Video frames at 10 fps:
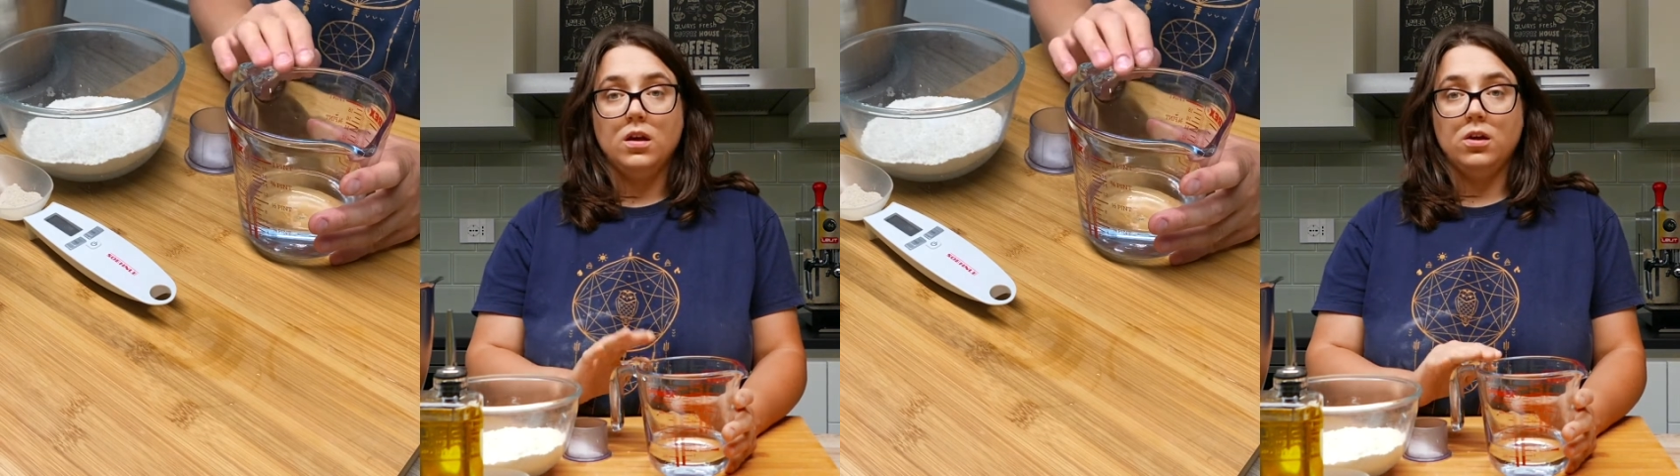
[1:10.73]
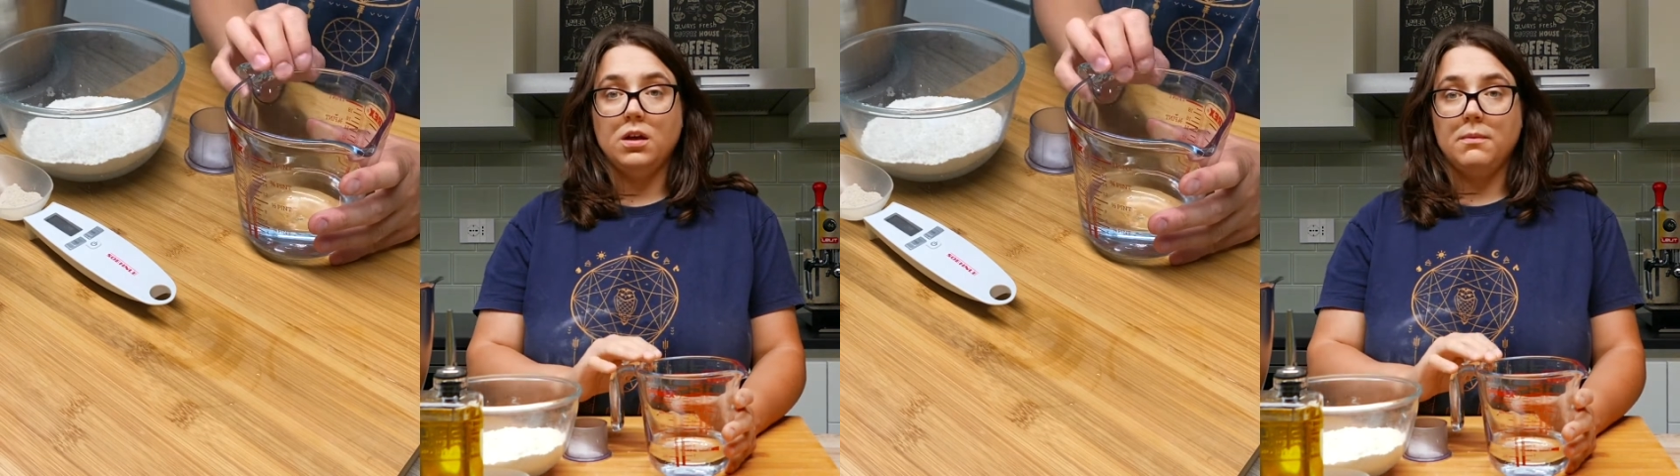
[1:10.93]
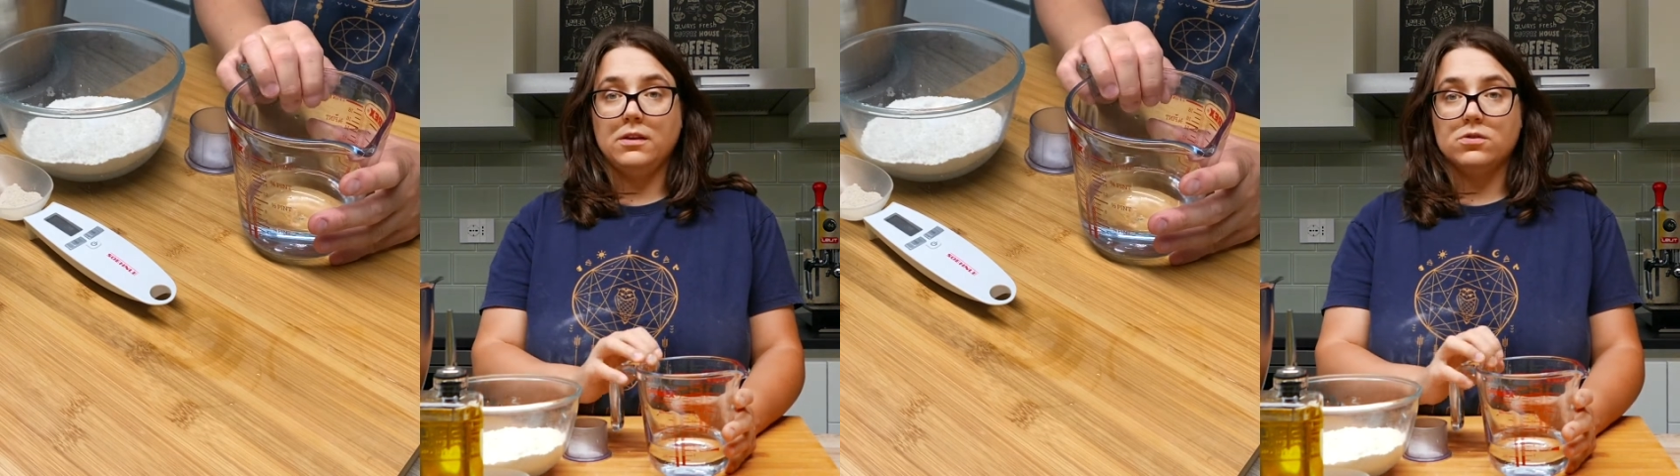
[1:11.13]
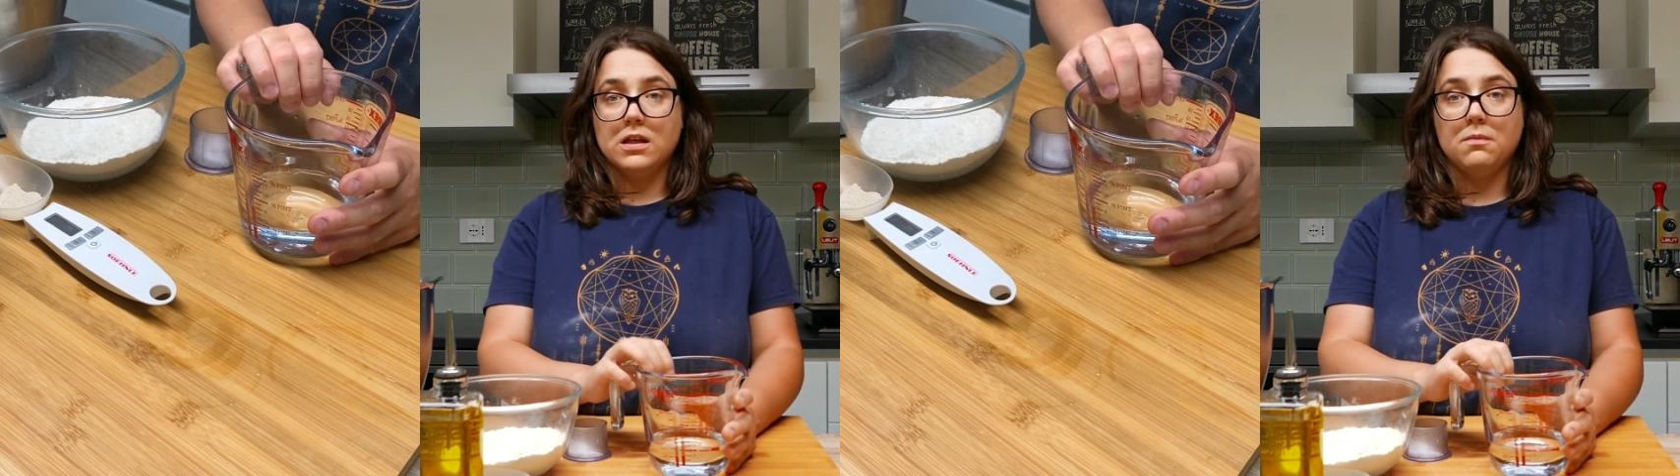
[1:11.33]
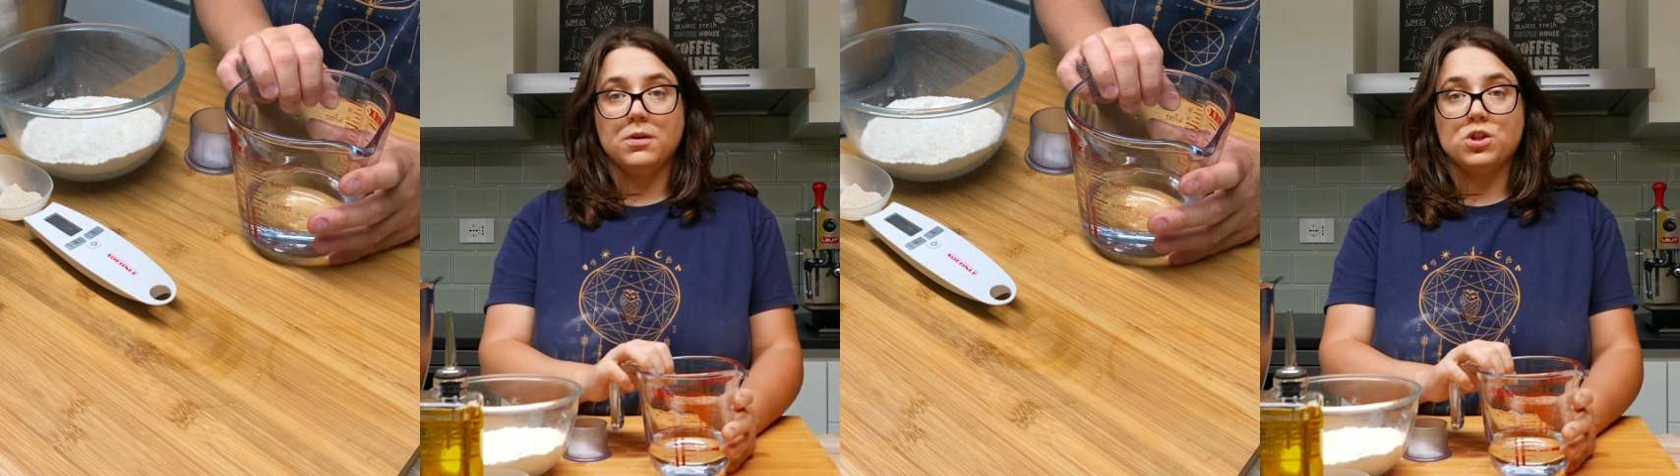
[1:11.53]
Io ne metto
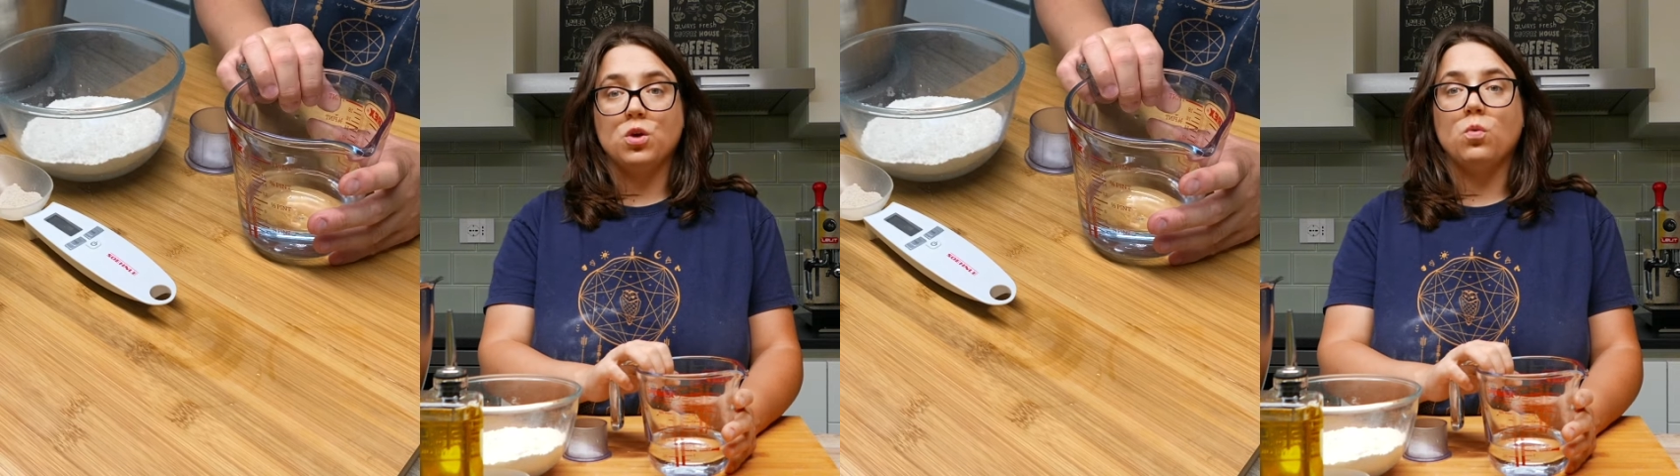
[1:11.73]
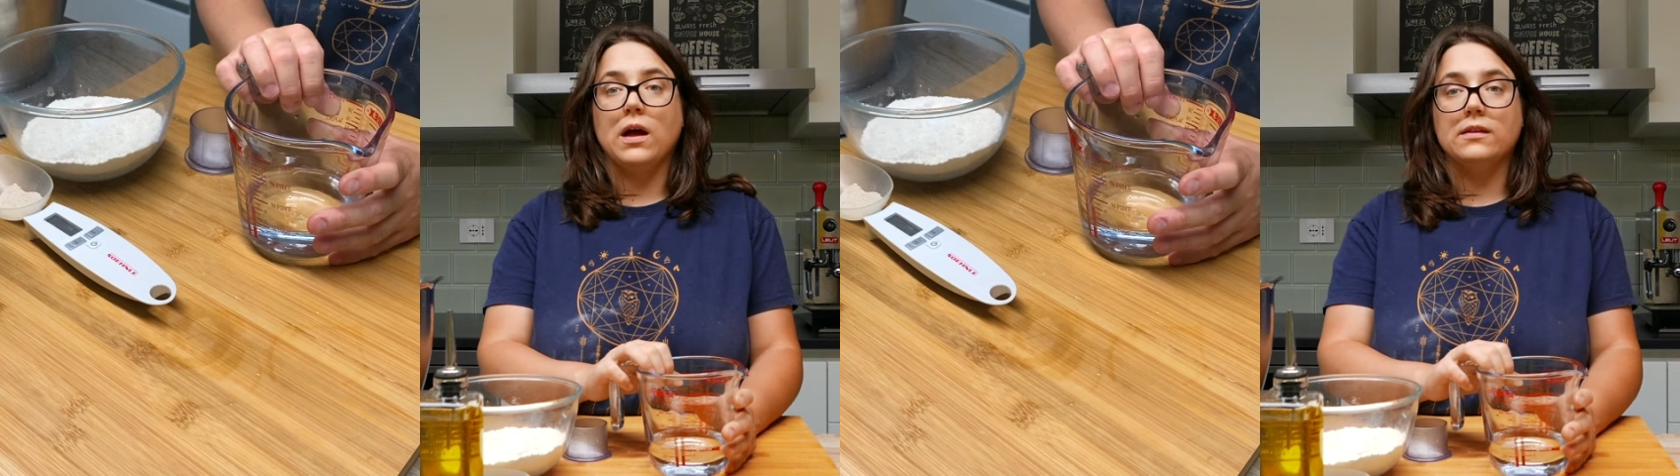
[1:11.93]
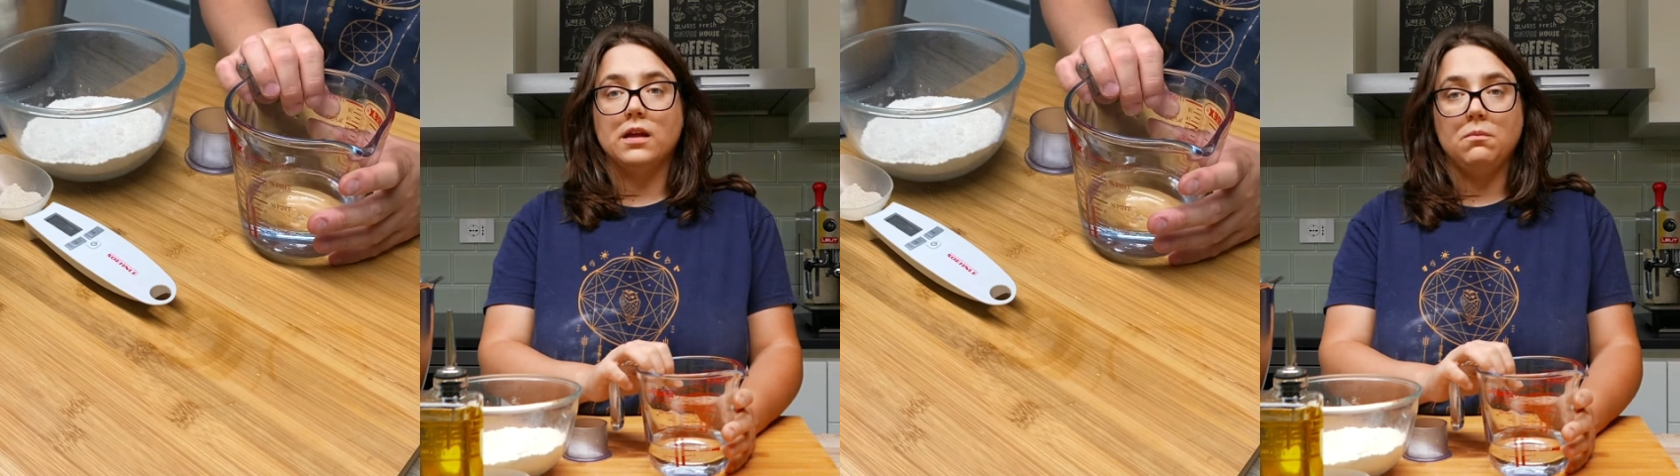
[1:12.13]
sempre 50